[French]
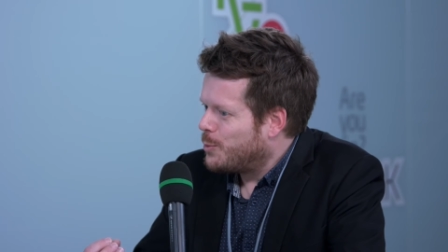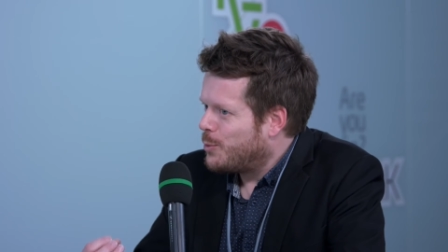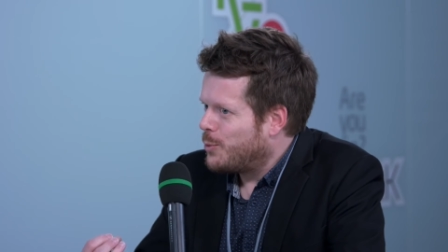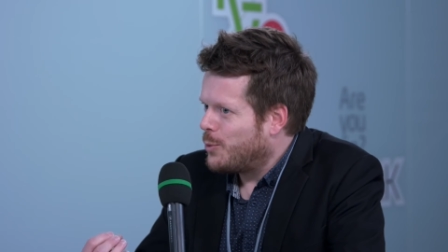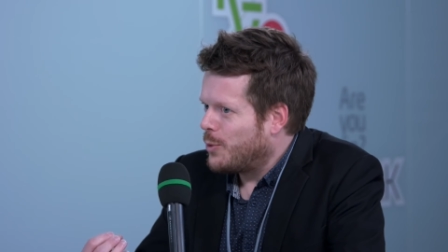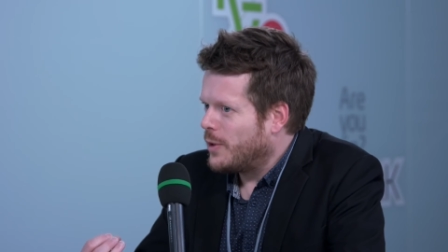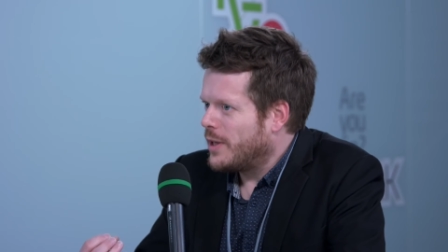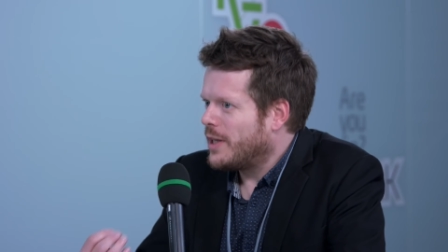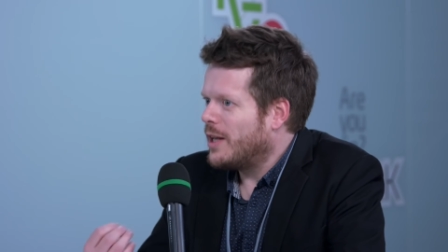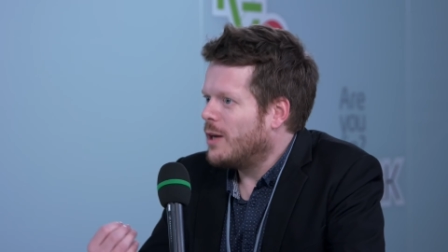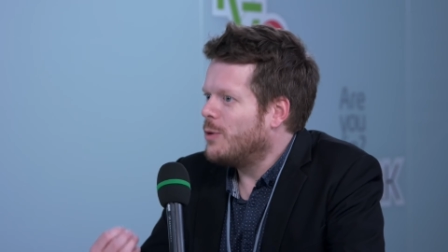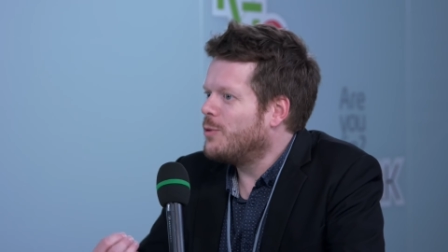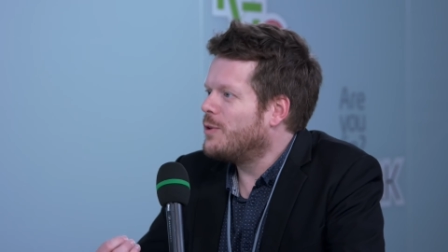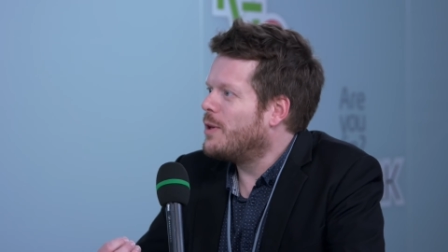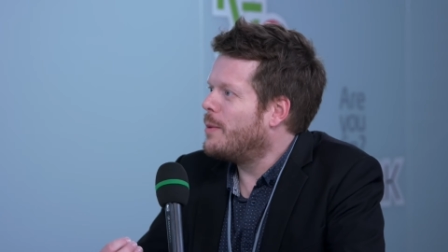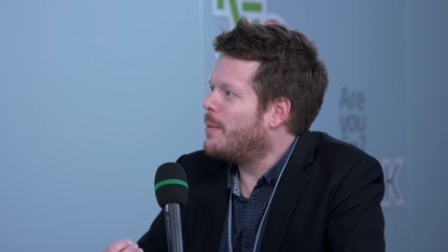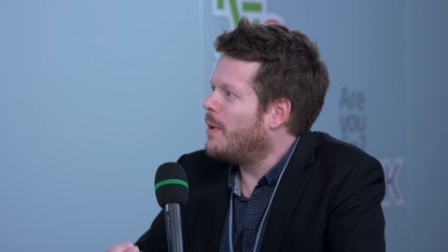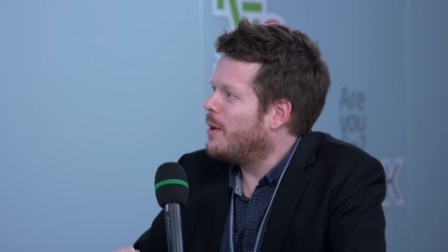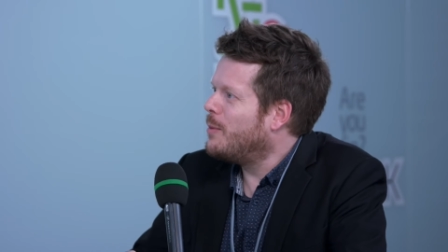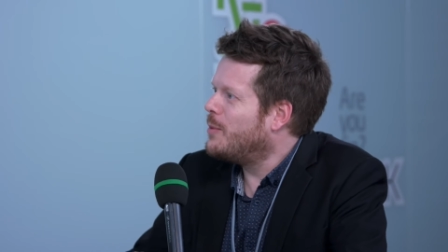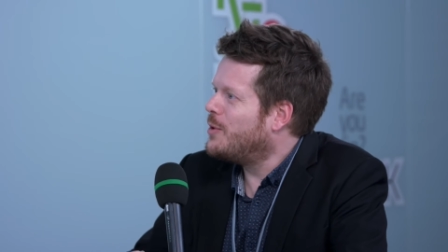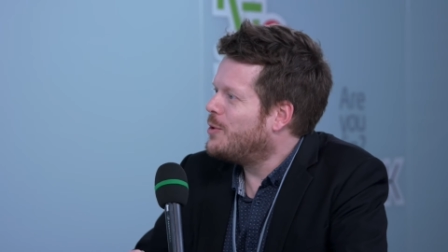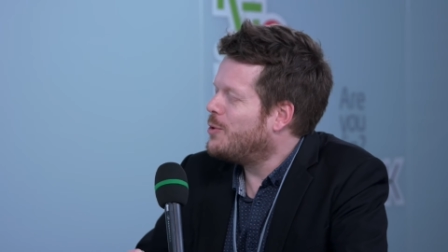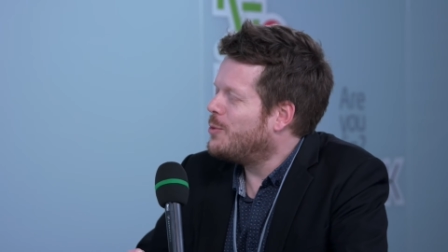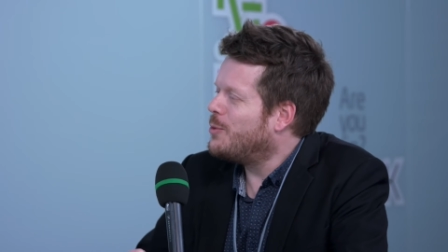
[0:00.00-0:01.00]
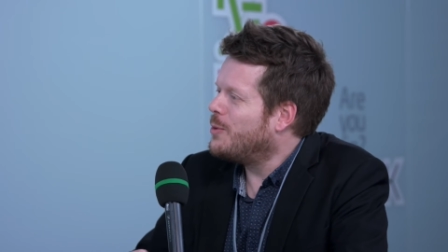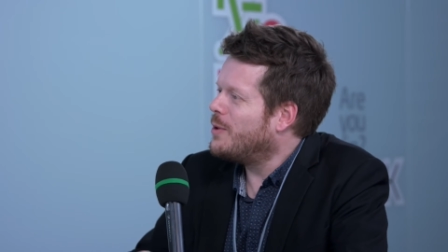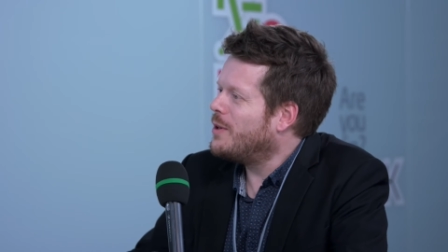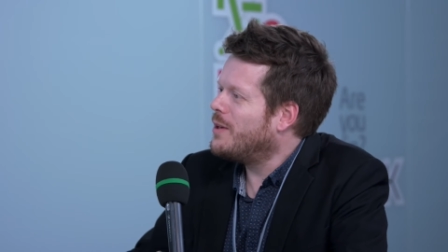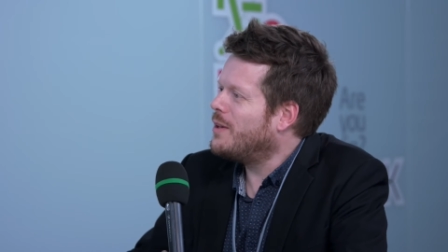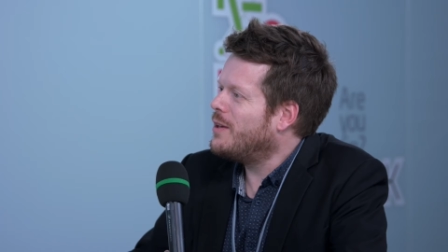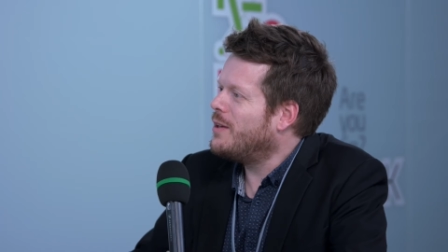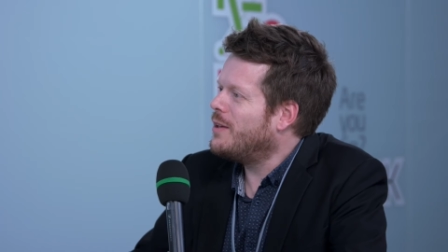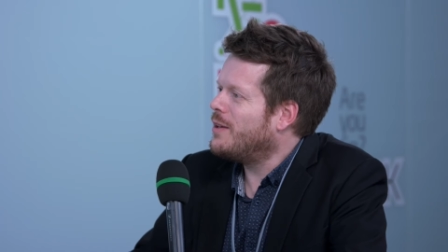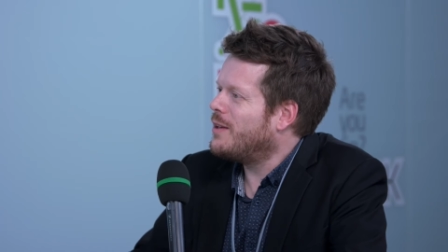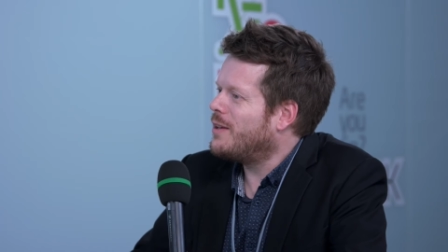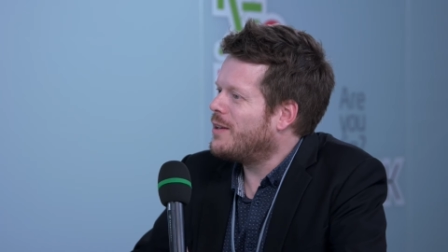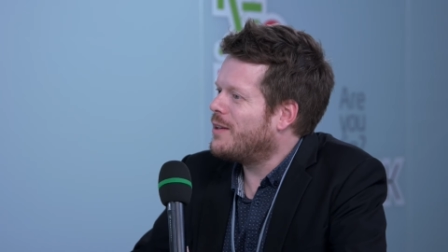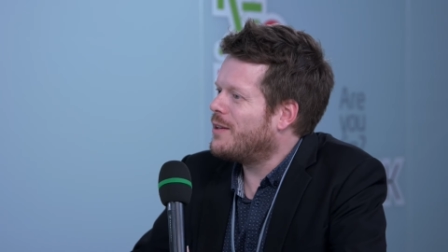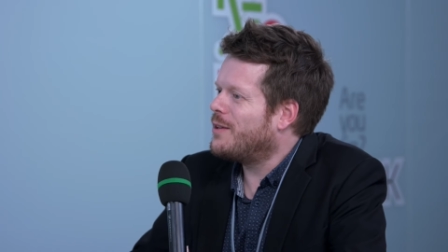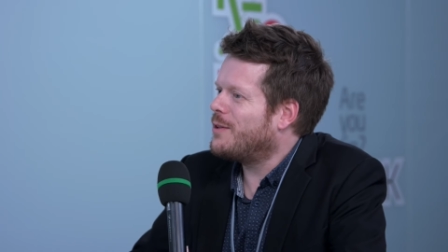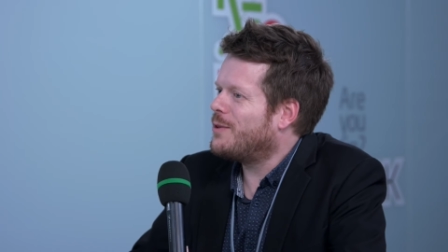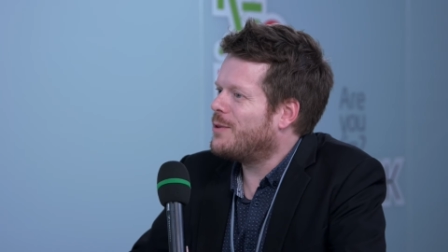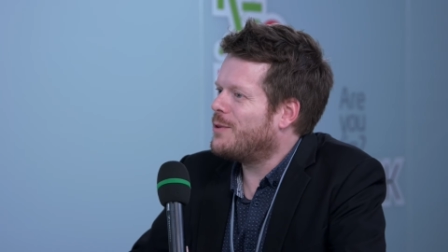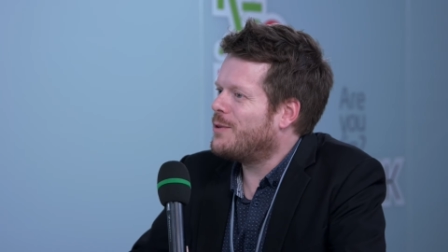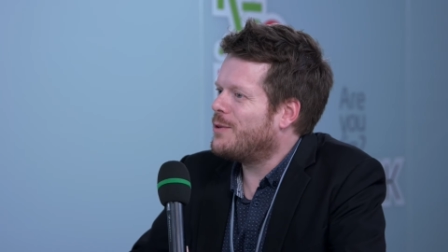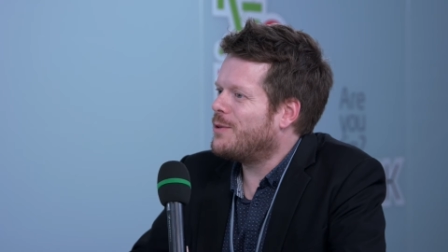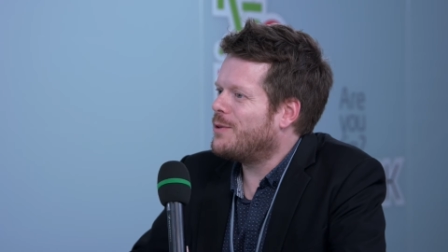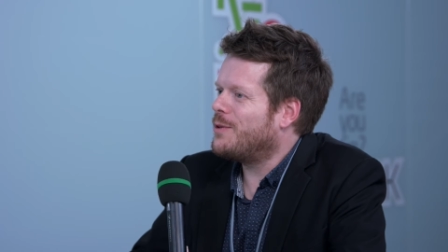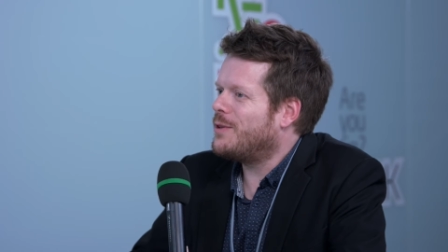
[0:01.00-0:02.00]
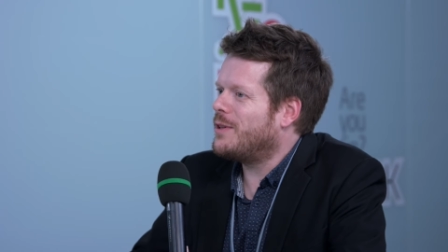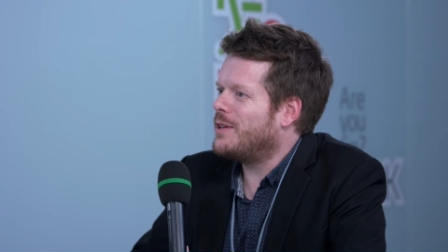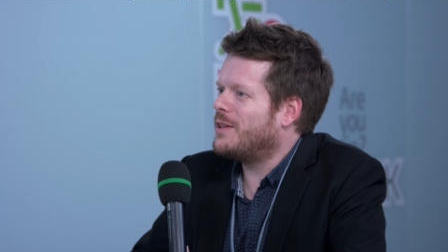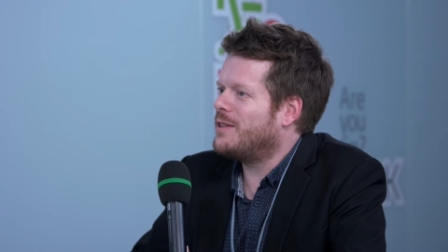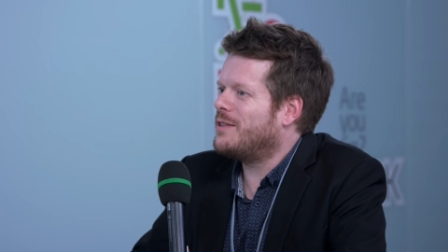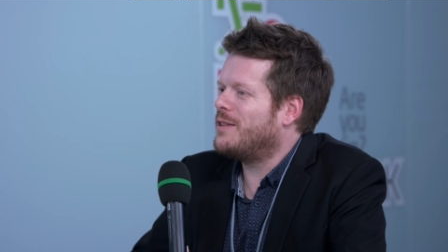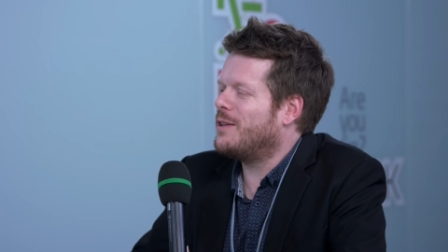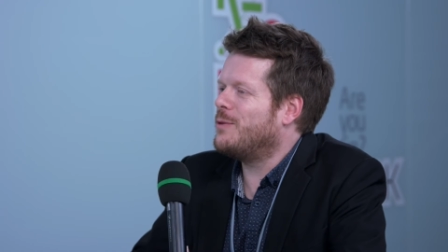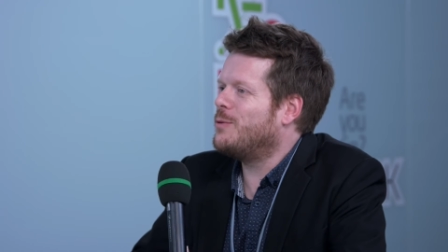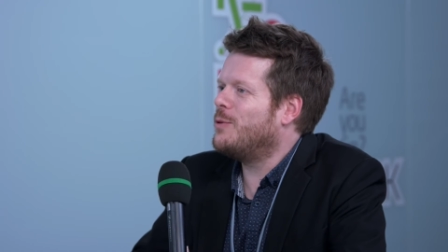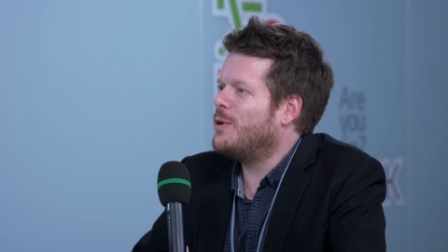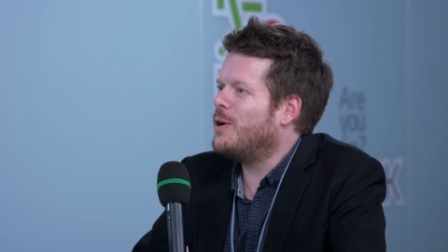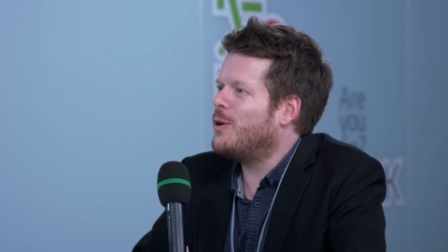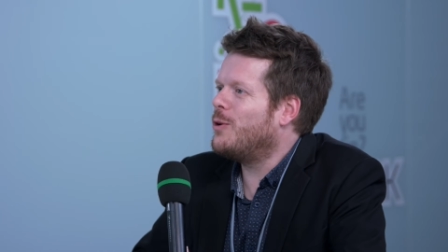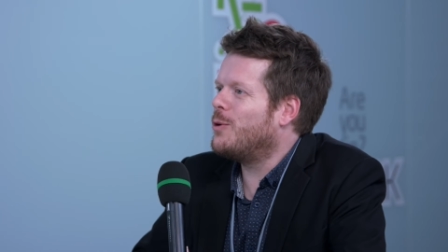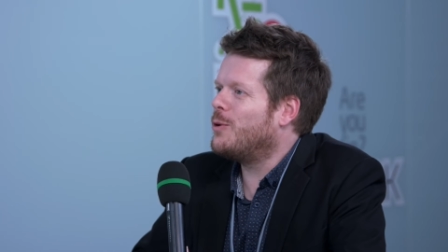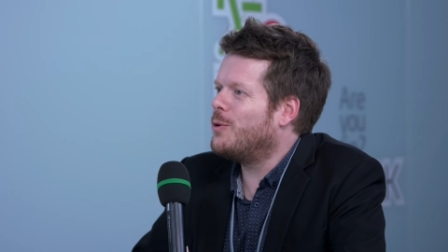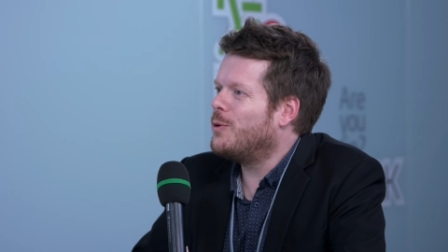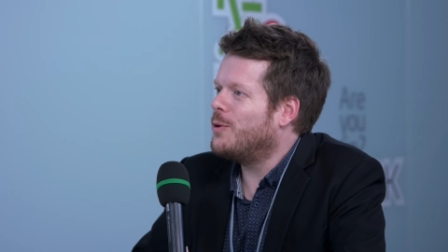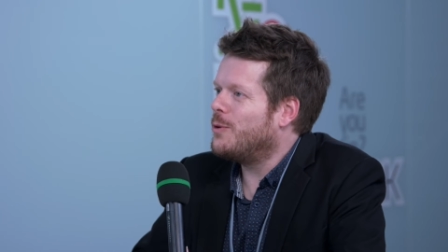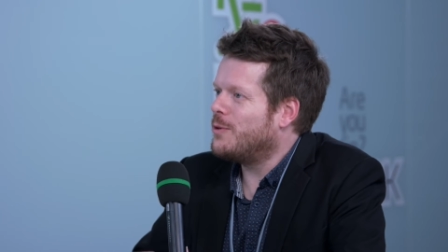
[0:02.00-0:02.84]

pour lesquelles on n'est pas habitué et, et savoir